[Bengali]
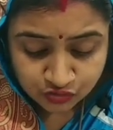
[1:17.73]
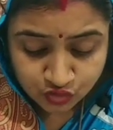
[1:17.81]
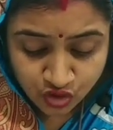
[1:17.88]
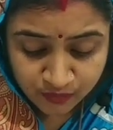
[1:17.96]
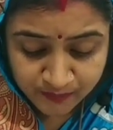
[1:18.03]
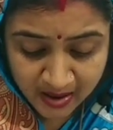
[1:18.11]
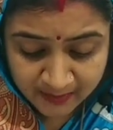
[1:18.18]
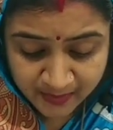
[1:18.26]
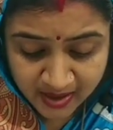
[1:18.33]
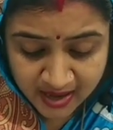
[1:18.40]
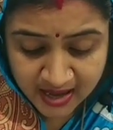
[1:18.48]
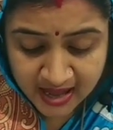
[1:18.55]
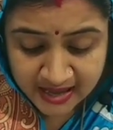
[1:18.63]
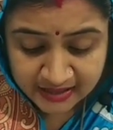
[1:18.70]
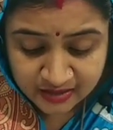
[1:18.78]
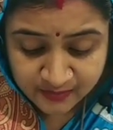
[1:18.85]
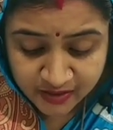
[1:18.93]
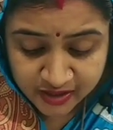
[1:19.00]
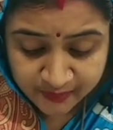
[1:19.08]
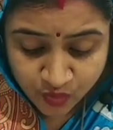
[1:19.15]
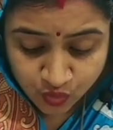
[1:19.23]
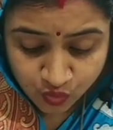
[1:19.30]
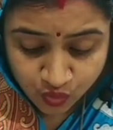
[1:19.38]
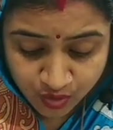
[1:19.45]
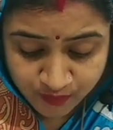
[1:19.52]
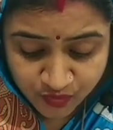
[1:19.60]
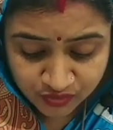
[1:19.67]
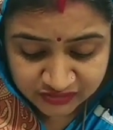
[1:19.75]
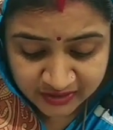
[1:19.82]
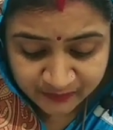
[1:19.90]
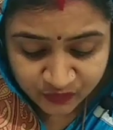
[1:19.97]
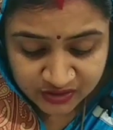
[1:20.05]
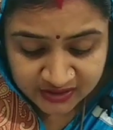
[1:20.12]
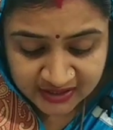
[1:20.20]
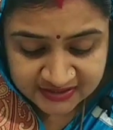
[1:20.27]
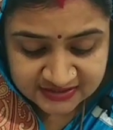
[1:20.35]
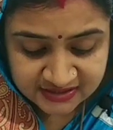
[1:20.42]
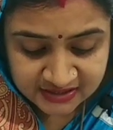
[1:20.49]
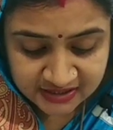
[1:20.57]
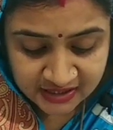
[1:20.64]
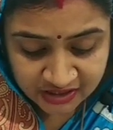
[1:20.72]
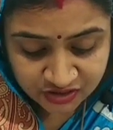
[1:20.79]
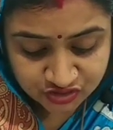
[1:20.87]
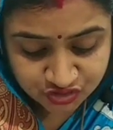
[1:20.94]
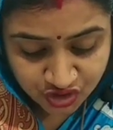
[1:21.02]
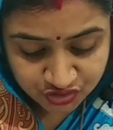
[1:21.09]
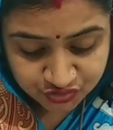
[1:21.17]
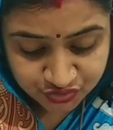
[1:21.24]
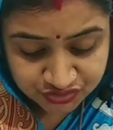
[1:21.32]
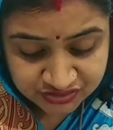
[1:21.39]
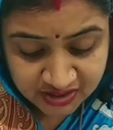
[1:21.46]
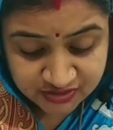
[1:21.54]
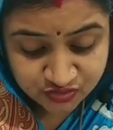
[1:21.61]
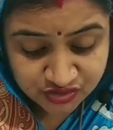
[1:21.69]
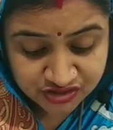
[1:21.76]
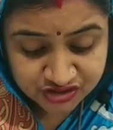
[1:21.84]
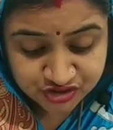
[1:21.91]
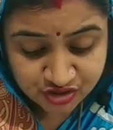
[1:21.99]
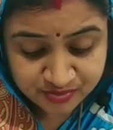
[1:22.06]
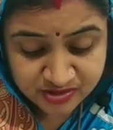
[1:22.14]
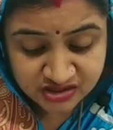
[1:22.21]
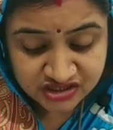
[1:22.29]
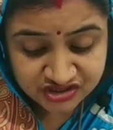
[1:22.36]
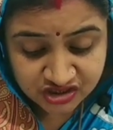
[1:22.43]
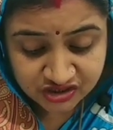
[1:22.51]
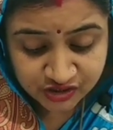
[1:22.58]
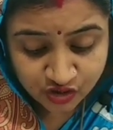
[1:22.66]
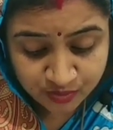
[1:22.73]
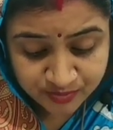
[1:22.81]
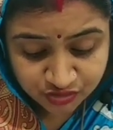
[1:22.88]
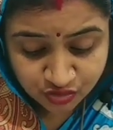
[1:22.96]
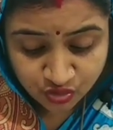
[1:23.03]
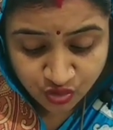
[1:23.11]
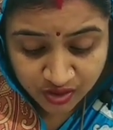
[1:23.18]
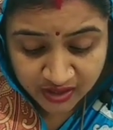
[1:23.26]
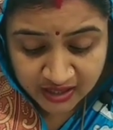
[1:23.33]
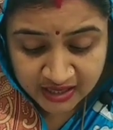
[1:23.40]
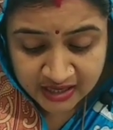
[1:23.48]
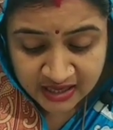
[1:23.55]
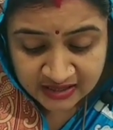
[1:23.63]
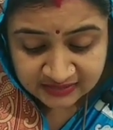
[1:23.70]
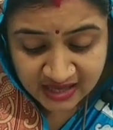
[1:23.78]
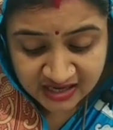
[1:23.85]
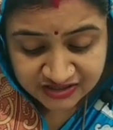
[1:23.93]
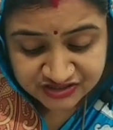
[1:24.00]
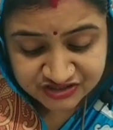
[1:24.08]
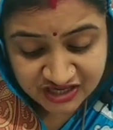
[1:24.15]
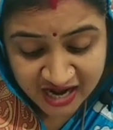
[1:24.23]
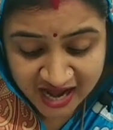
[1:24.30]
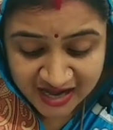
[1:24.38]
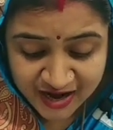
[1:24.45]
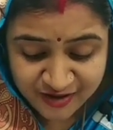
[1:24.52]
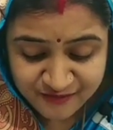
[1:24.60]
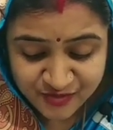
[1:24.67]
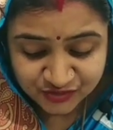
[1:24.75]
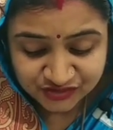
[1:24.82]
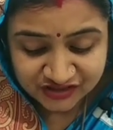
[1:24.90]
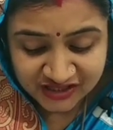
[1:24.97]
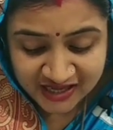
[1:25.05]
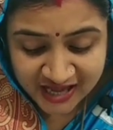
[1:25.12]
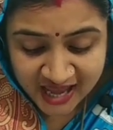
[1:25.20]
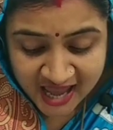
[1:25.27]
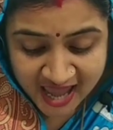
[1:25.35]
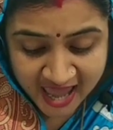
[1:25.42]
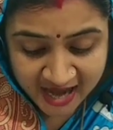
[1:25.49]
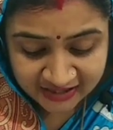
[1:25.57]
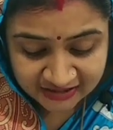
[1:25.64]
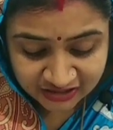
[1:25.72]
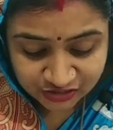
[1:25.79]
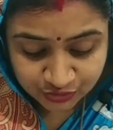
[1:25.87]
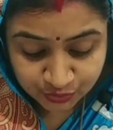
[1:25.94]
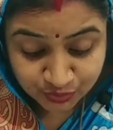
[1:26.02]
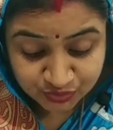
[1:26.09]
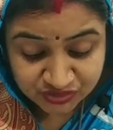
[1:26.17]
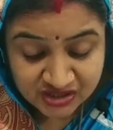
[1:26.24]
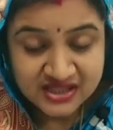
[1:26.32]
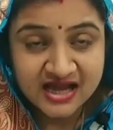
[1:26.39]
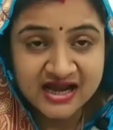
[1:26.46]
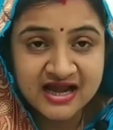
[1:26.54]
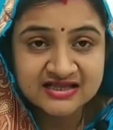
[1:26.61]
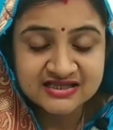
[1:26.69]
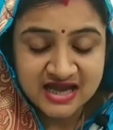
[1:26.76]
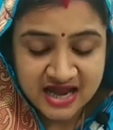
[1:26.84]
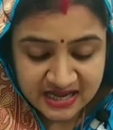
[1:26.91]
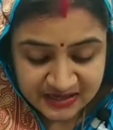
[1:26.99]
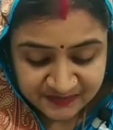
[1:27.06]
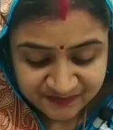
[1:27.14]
তোর বাবা একেবারে মক্ষম কথা বলে গেছে যজন যাজন ইষ্টবৃত্তি যে নিয়মিত করে তার চেহারার মধ্যে একটা দুতি দেখা যায়